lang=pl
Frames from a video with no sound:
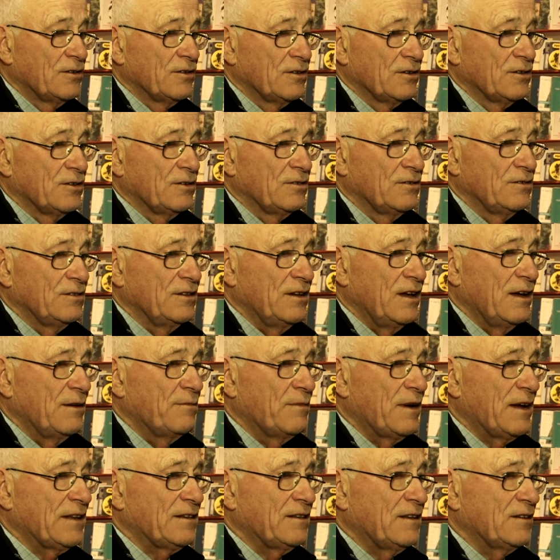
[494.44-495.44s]
Y,
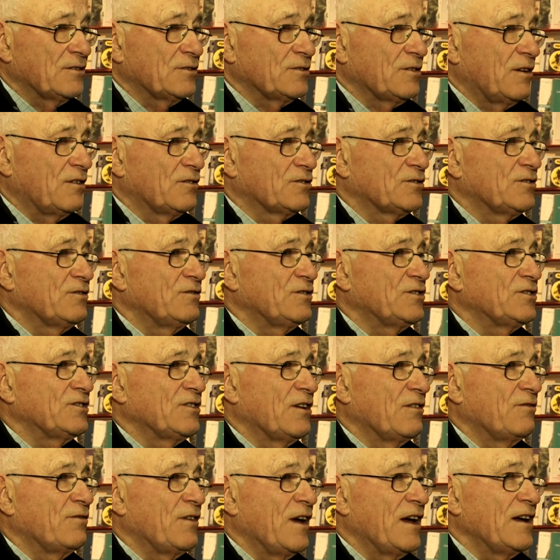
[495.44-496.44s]
nie ma też
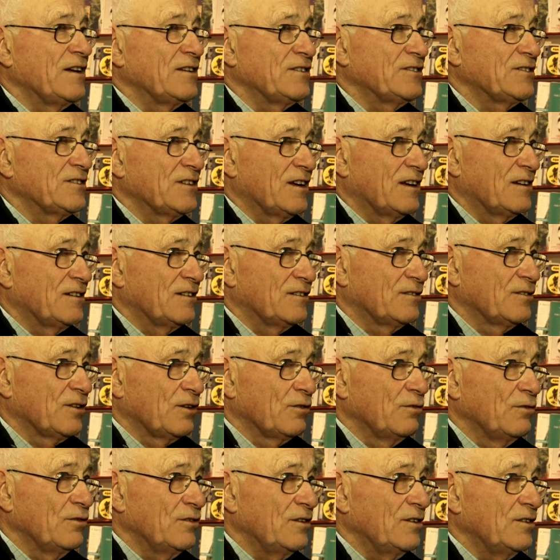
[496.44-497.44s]
oczywiście wejść ani
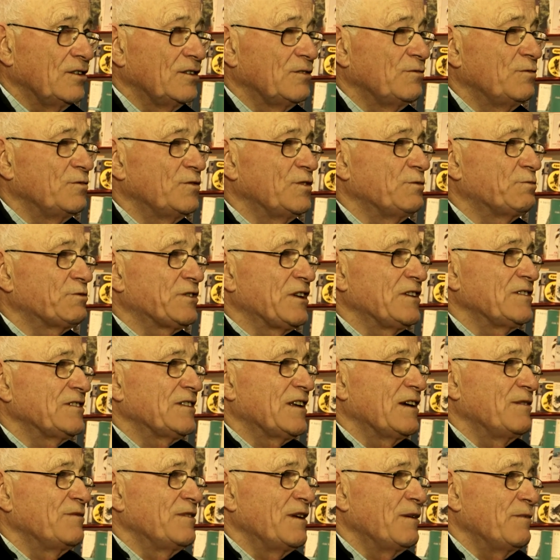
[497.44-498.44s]
dróg i, i
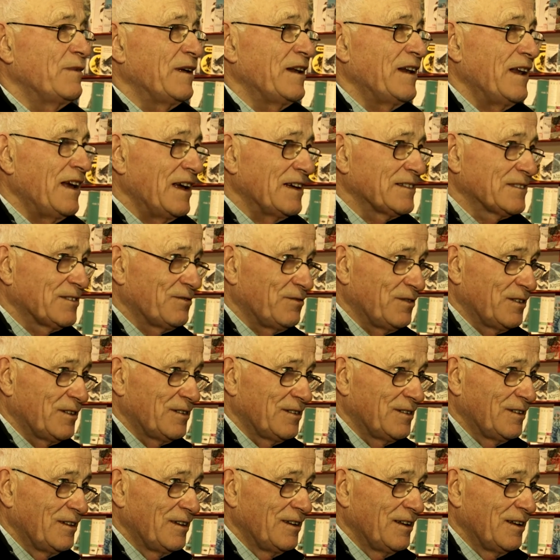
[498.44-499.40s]
wszystkim nie ma nazw.